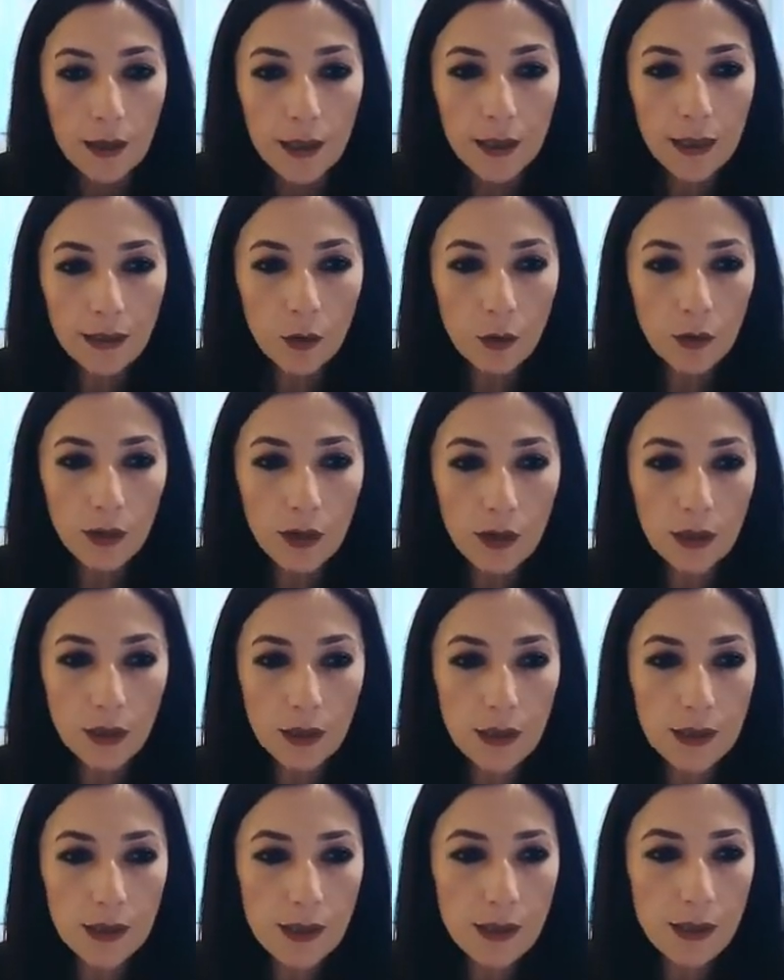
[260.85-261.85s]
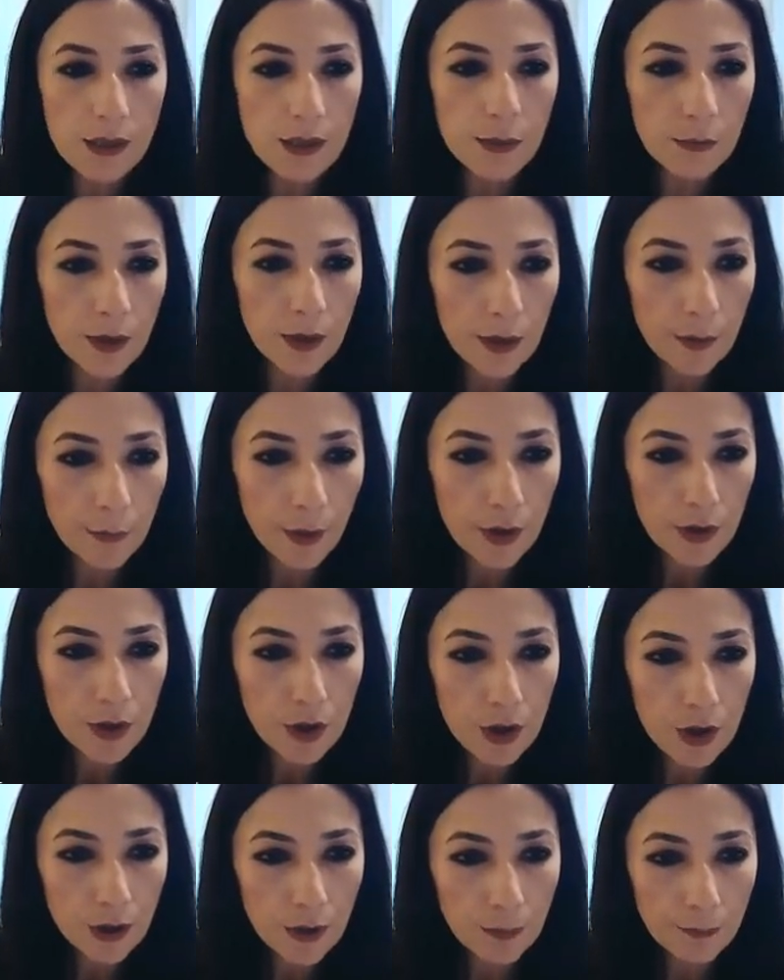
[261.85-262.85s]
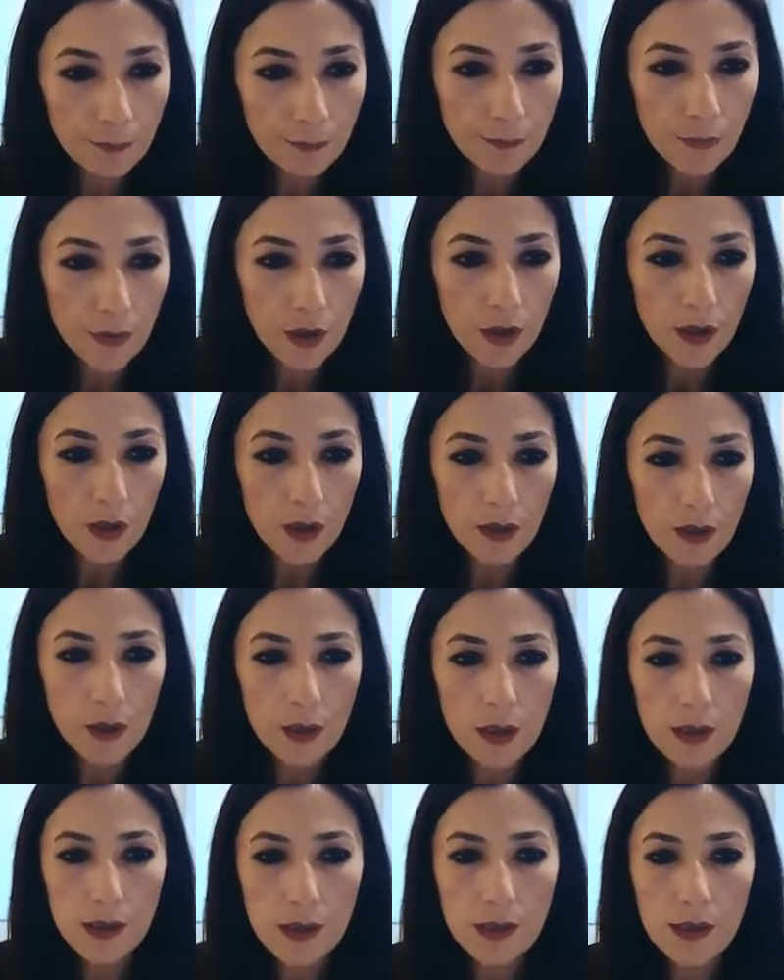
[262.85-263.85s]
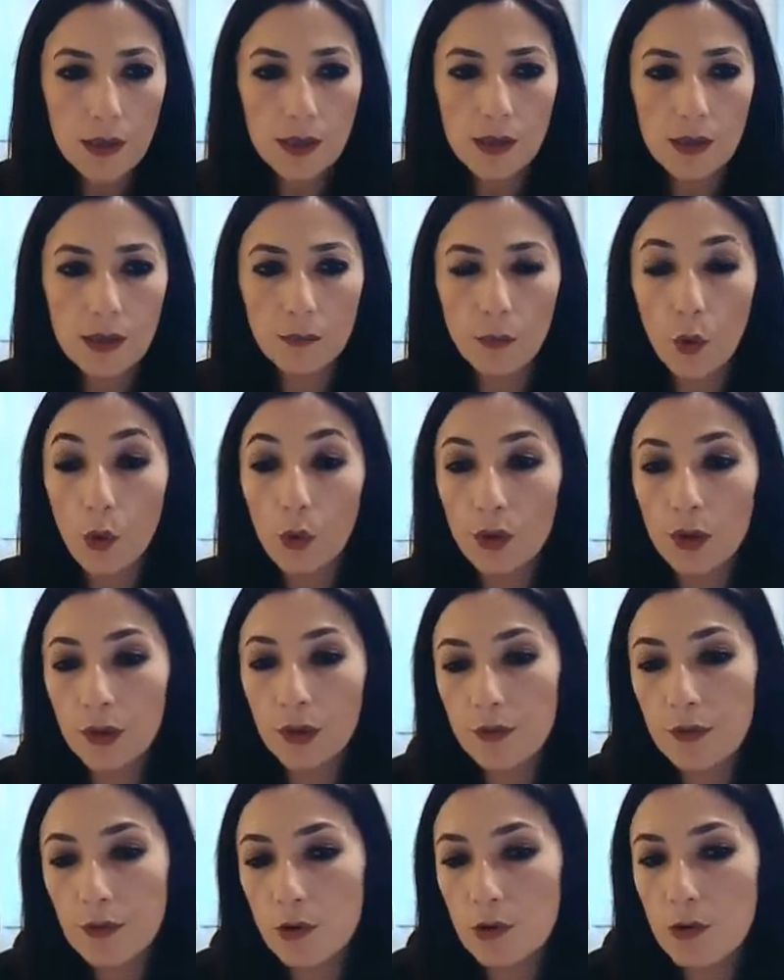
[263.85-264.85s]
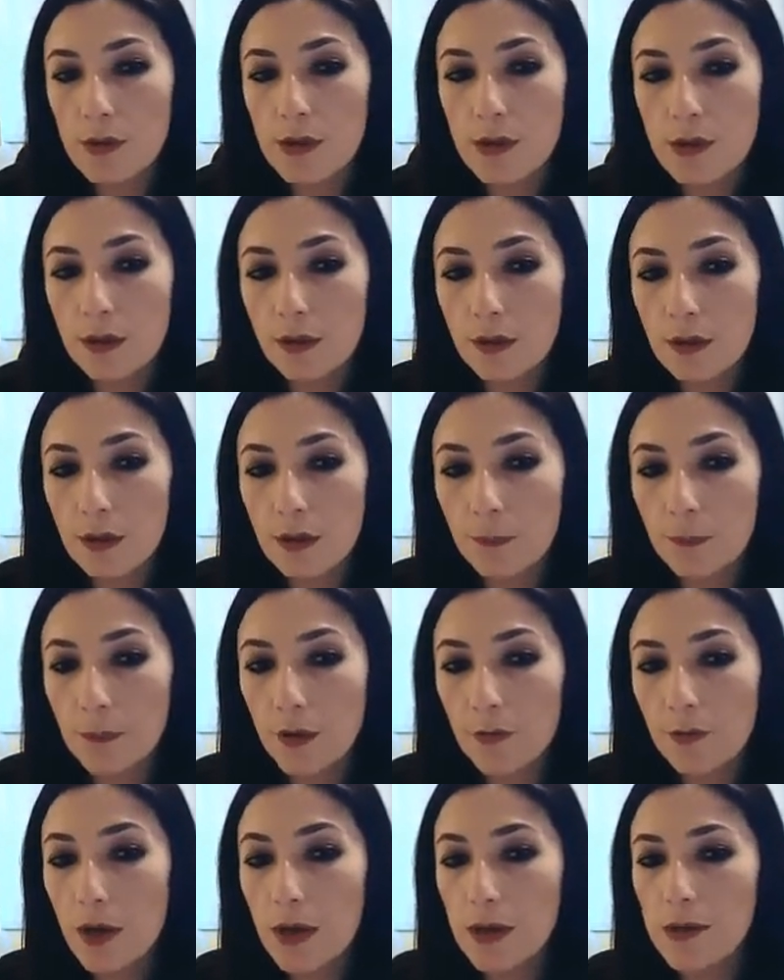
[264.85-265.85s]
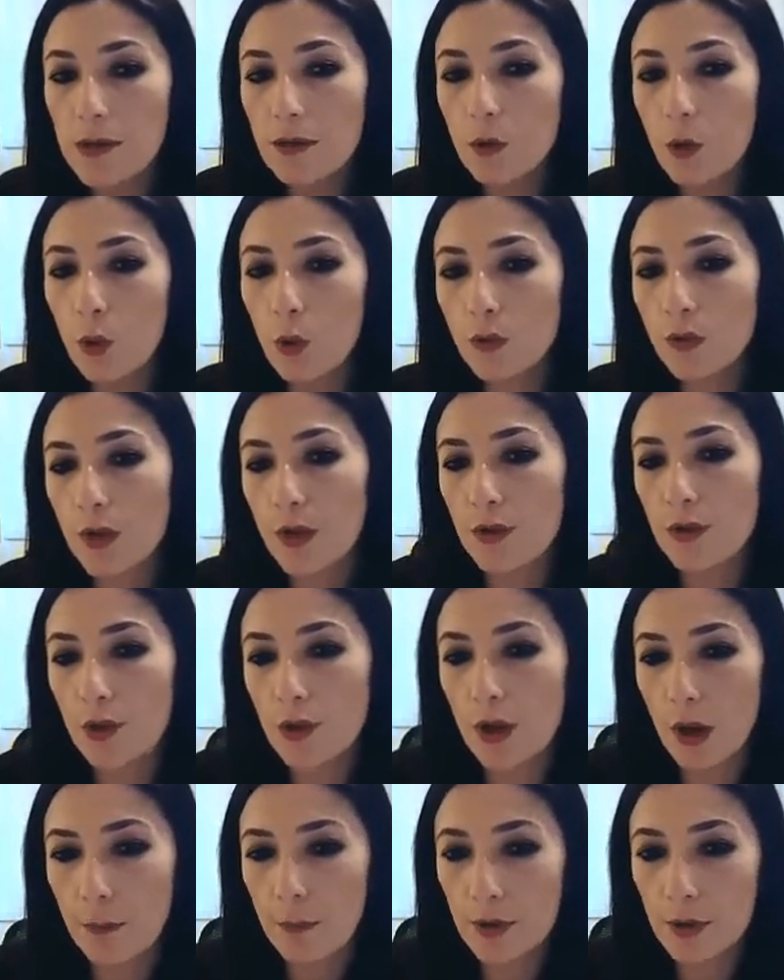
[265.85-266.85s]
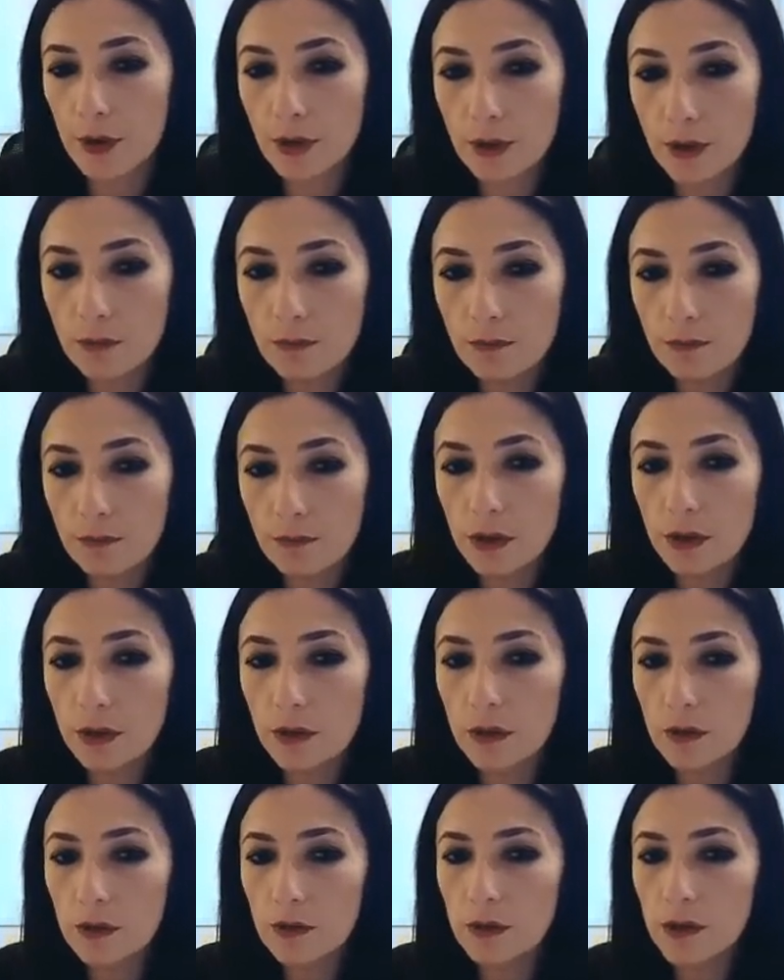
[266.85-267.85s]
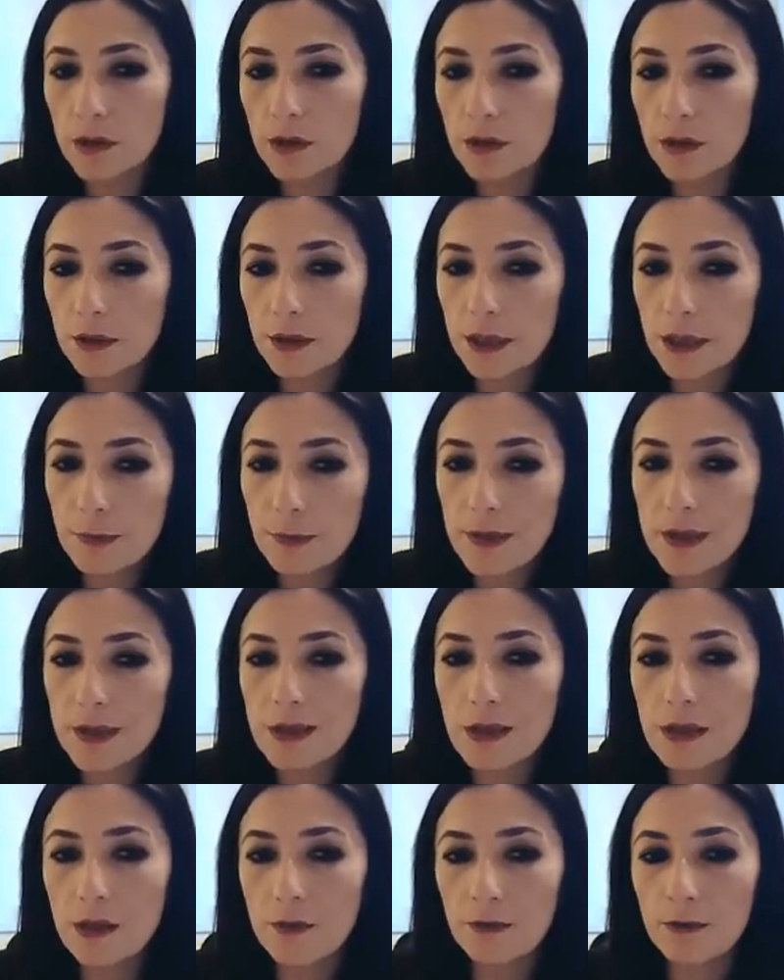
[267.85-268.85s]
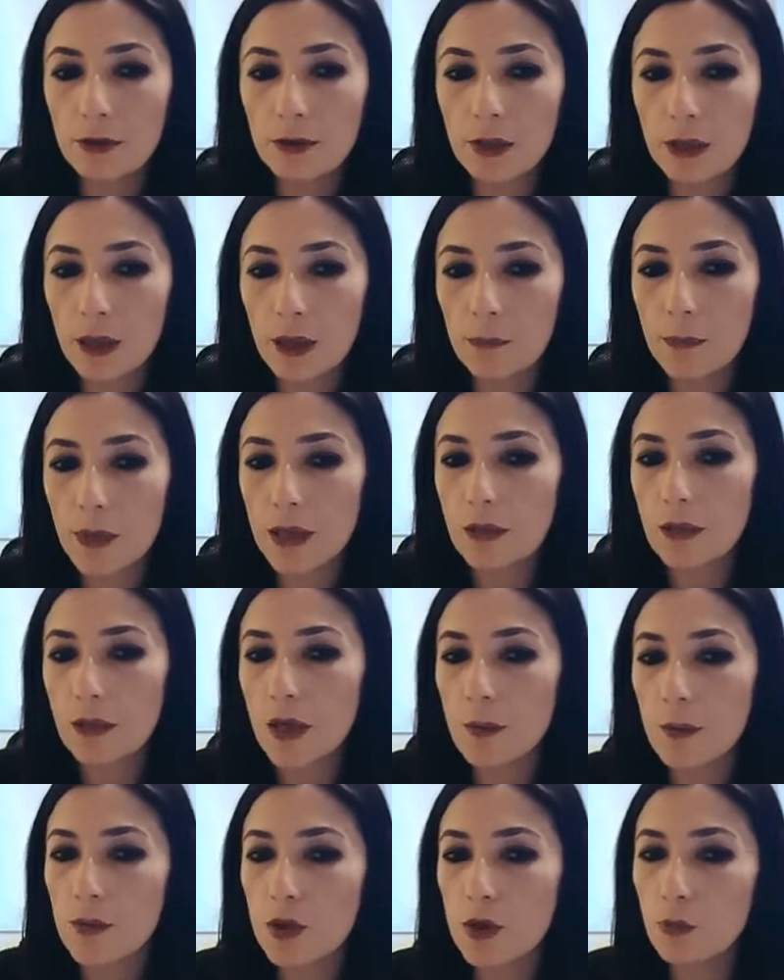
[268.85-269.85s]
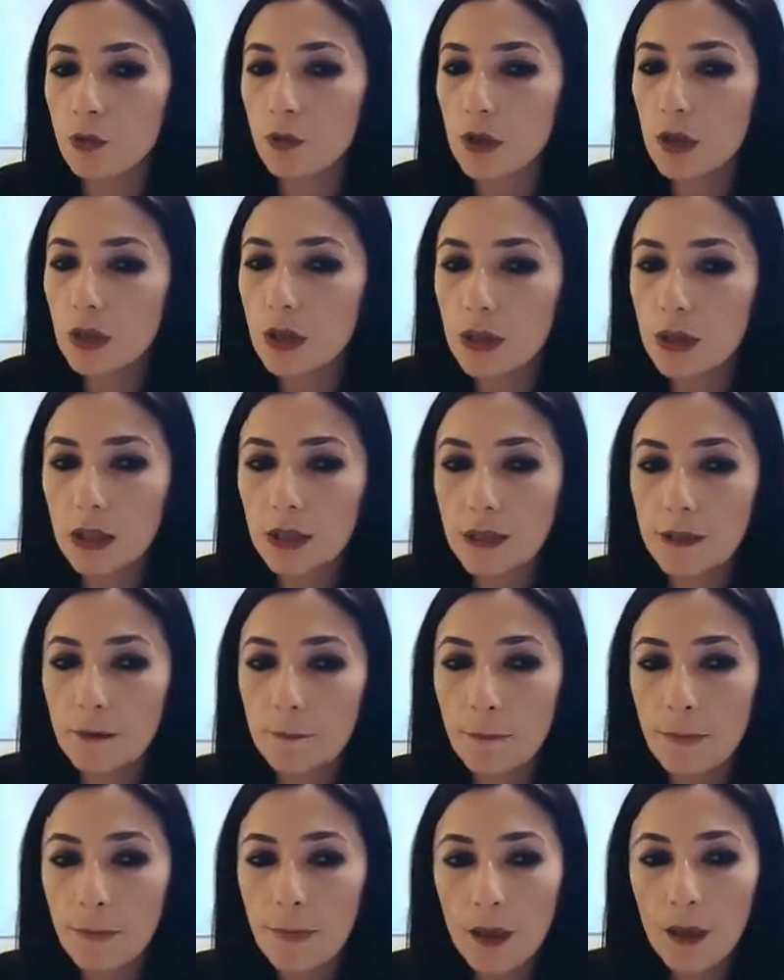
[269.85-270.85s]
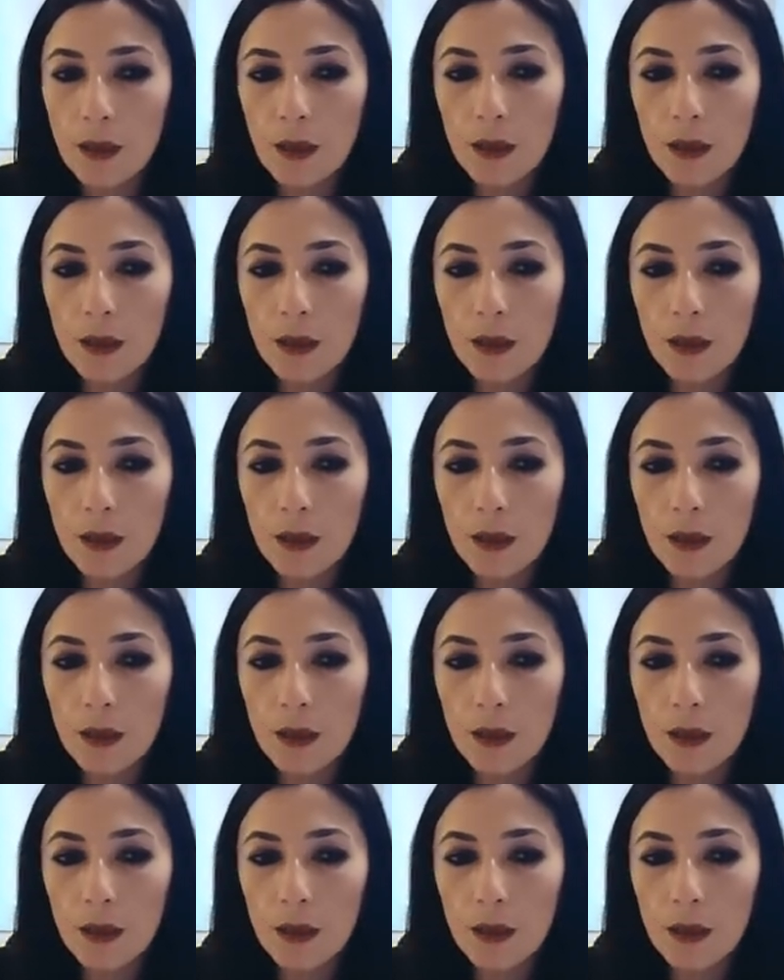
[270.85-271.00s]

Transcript: İlk olarak klasizmle başlayalım. E, klasizm 17. yüzyılda Fransa'da ortaya çıkan bir akım. E, kimin tarafından belirlenmiş bunun ilkeleri?